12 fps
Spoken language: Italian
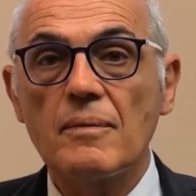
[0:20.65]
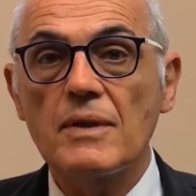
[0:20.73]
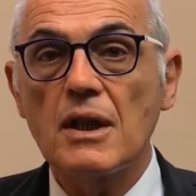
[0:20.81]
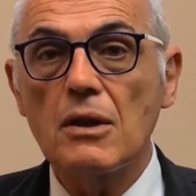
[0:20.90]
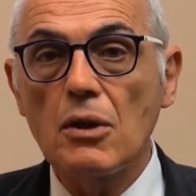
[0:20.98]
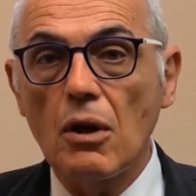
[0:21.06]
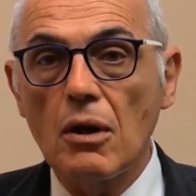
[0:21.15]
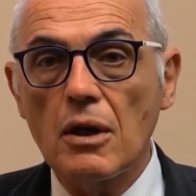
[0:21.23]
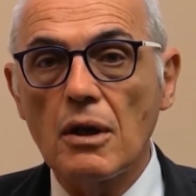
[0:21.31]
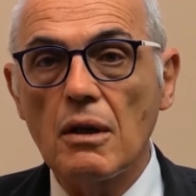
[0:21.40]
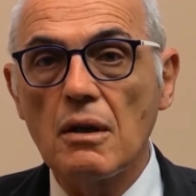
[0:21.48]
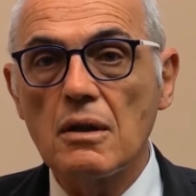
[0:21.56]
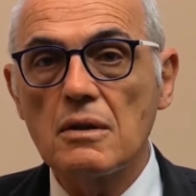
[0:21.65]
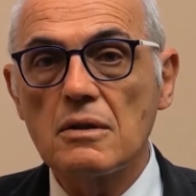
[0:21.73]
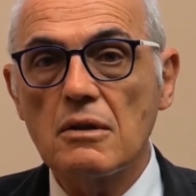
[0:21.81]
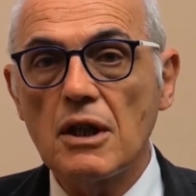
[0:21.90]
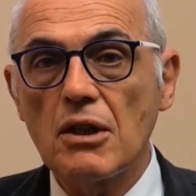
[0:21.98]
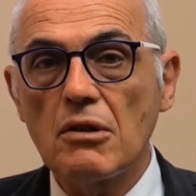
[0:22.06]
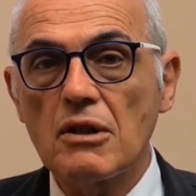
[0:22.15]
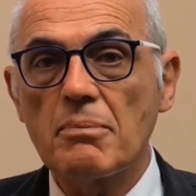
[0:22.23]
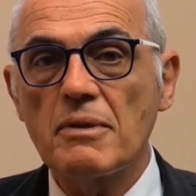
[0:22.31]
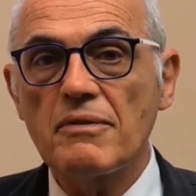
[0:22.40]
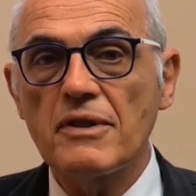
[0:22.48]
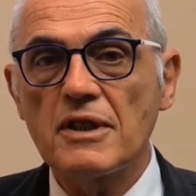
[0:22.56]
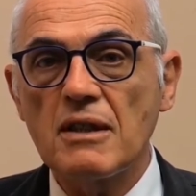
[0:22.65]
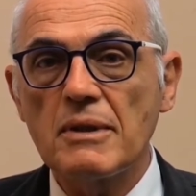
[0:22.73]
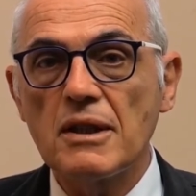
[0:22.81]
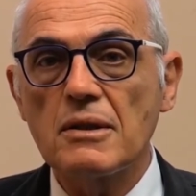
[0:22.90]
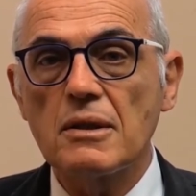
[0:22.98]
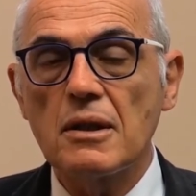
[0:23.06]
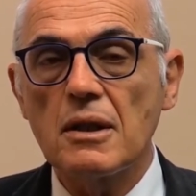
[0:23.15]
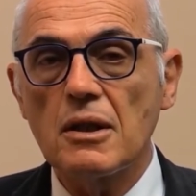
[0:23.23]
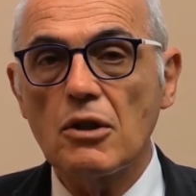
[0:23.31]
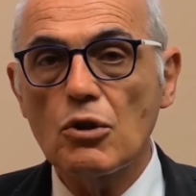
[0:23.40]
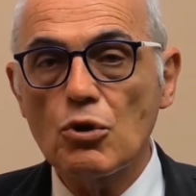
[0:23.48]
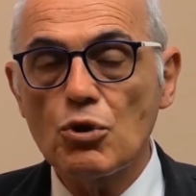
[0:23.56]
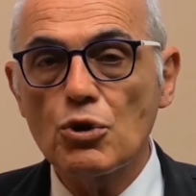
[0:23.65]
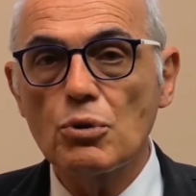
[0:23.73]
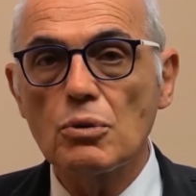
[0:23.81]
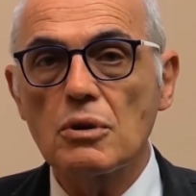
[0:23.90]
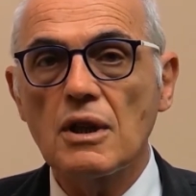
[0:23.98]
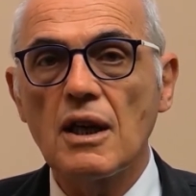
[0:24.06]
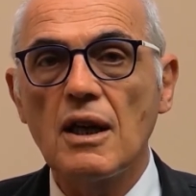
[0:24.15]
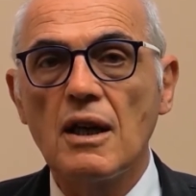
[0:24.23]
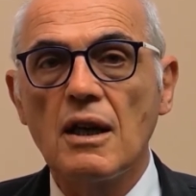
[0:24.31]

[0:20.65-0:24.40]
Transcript: dell'occhio non ancora perfettamente conosciuta,